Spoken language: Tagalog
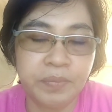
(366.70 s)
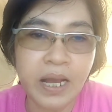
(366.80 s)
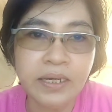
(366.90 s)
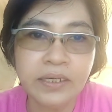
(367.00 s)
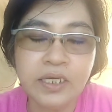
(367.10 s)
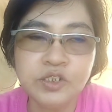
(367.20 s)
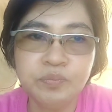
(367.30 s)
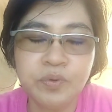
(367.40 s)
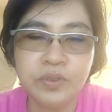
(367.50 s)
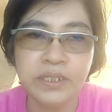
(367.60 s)
Ang ratio
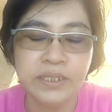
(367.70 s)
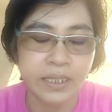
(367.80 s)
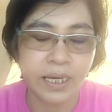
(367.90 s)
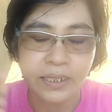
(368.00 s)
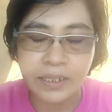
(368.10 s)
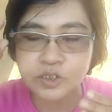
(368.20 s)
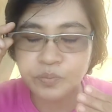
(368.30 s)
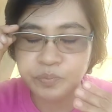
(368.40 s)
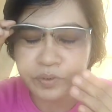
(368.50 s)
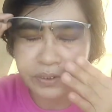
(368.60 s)
po, ninyo, ang
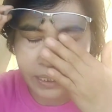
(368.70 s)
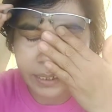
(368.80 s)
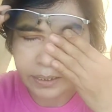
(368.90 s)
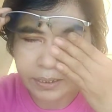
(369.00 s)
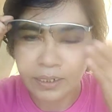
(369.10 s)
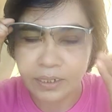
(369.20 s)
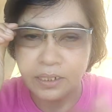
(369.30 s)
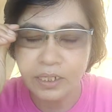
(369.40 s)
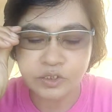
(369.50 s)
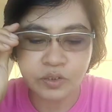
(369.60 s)
ratio po niyan,
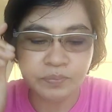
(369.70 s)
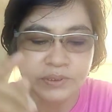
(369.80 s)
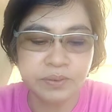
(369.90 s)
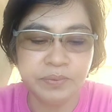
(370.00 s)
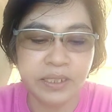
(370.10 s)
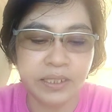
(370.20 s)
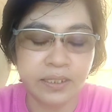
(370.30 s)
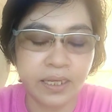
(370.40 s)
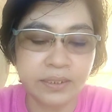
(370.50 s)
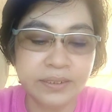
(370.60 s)
ratio ibig sabihin,
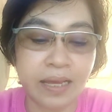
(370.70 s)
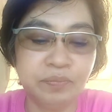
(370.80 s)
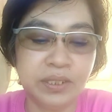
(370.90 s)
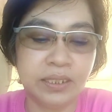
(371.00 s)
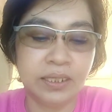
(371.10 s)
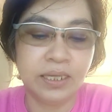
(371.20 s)
ang dami